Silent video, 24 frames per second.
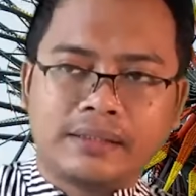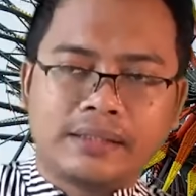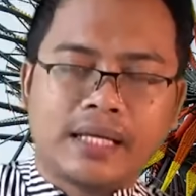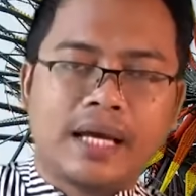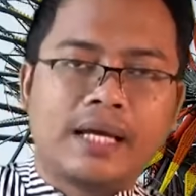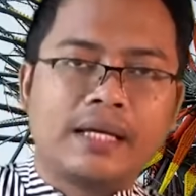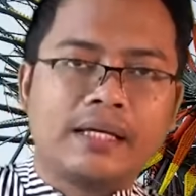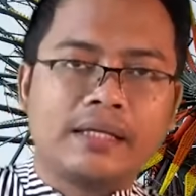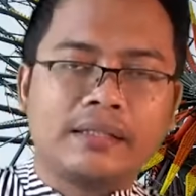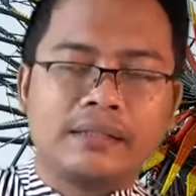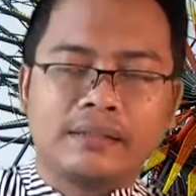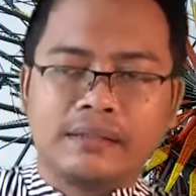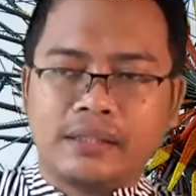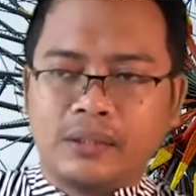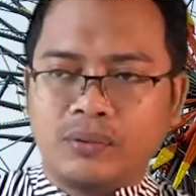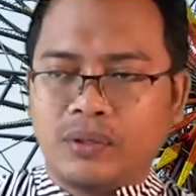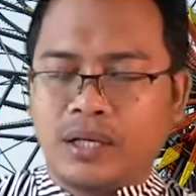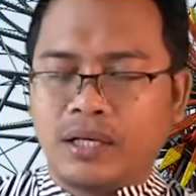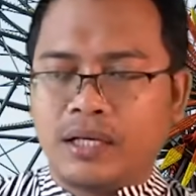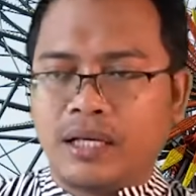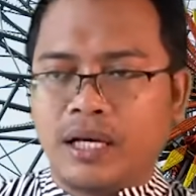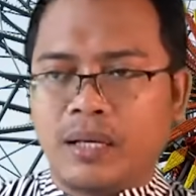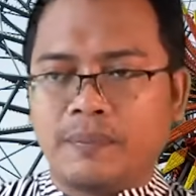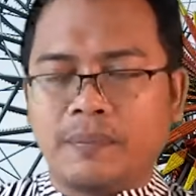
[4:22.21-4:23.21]
Said,
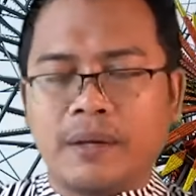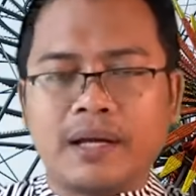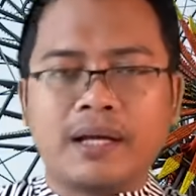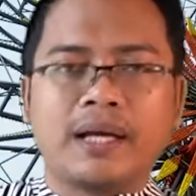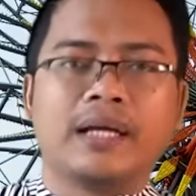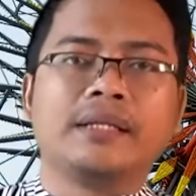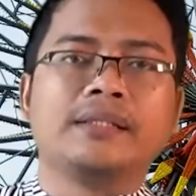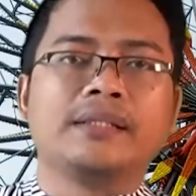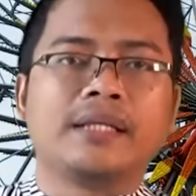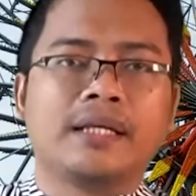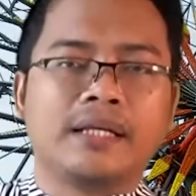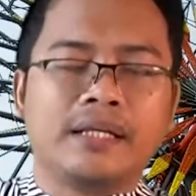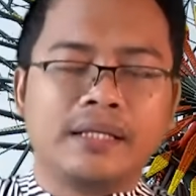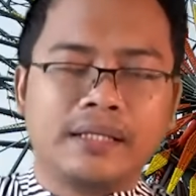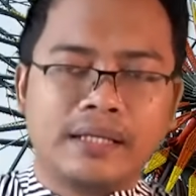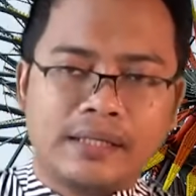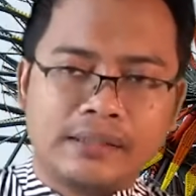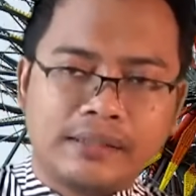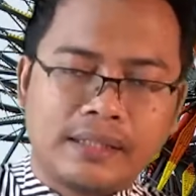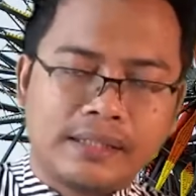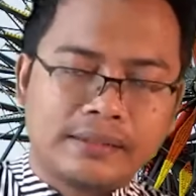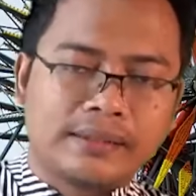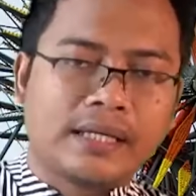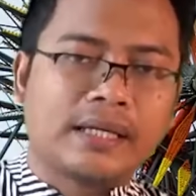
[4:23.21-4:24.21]
keluarga Pak Ganjar
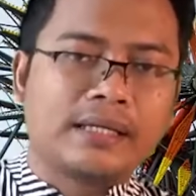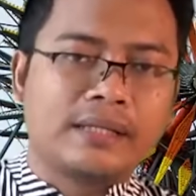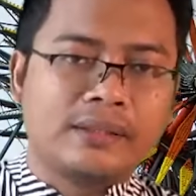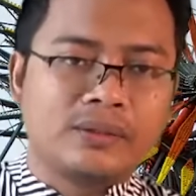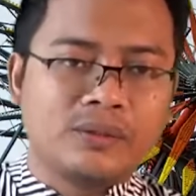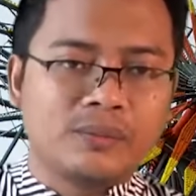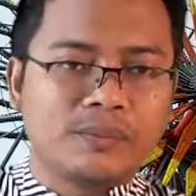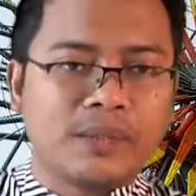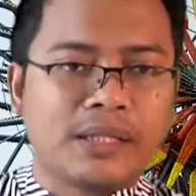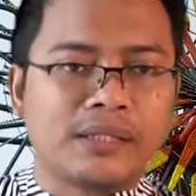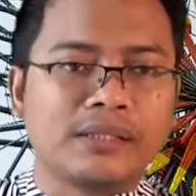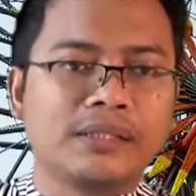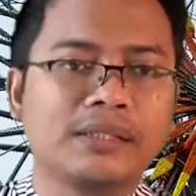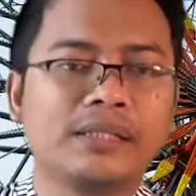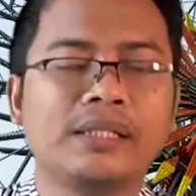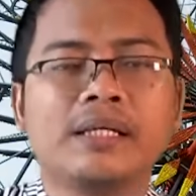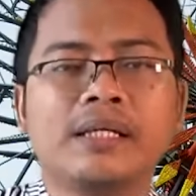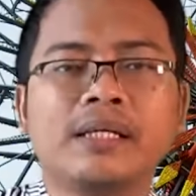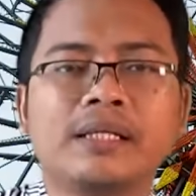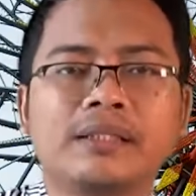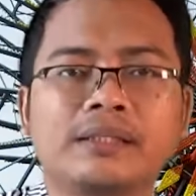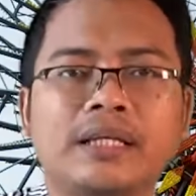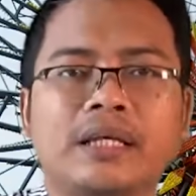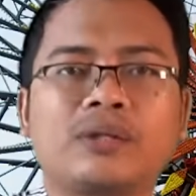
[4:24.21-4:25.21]
dengan K. Said itu masih
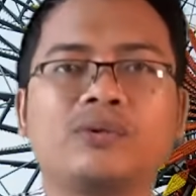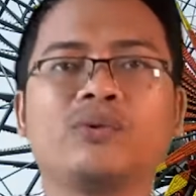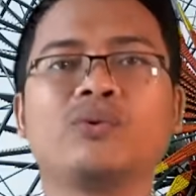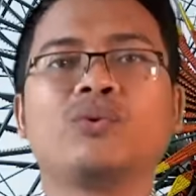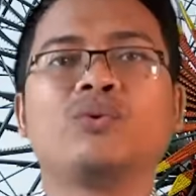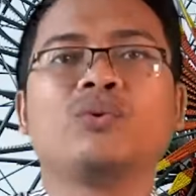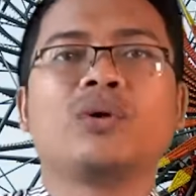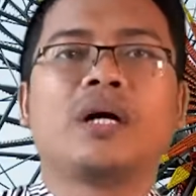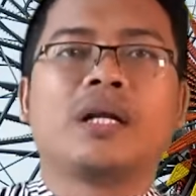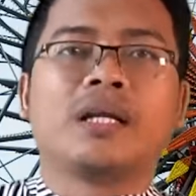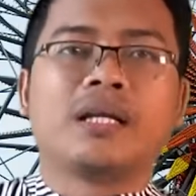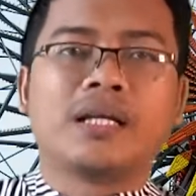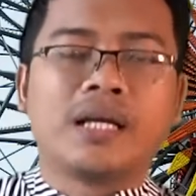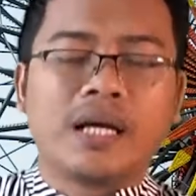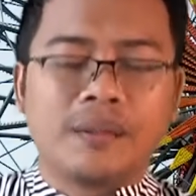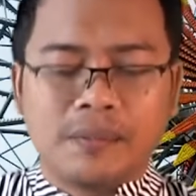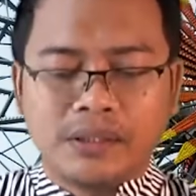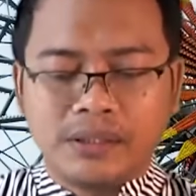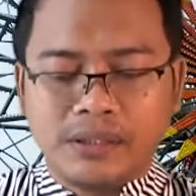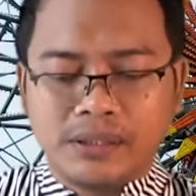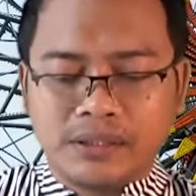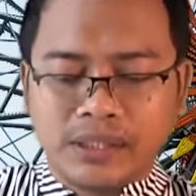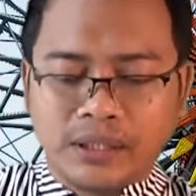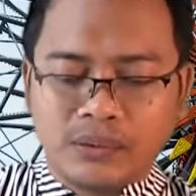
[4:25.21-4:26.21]
satu keluarga,
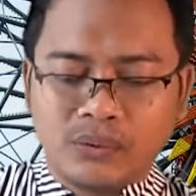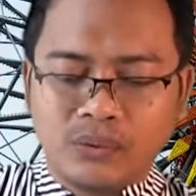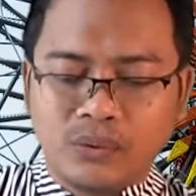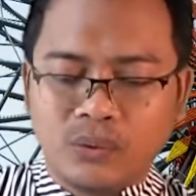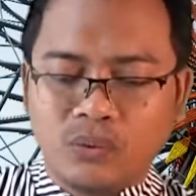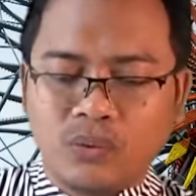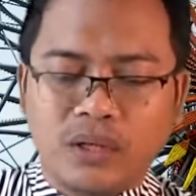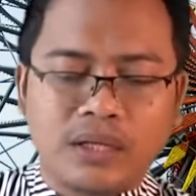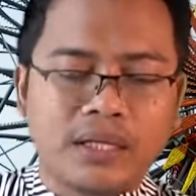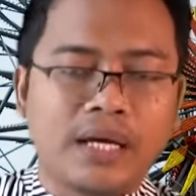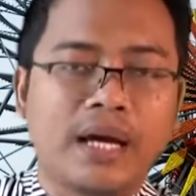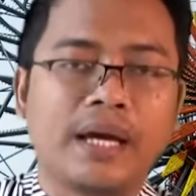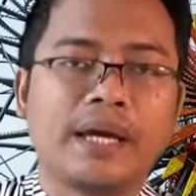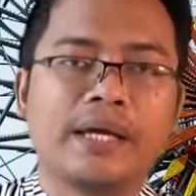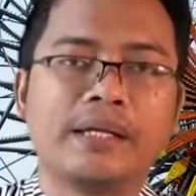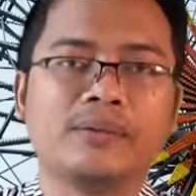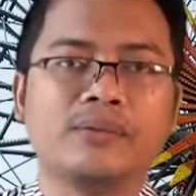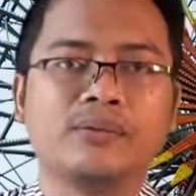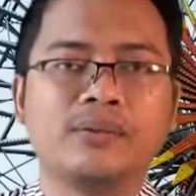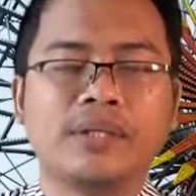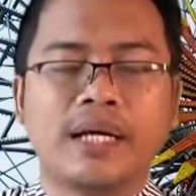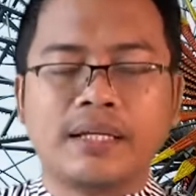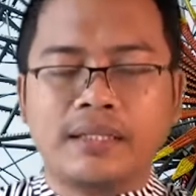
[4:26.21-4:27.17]
masih satu keluarga NU.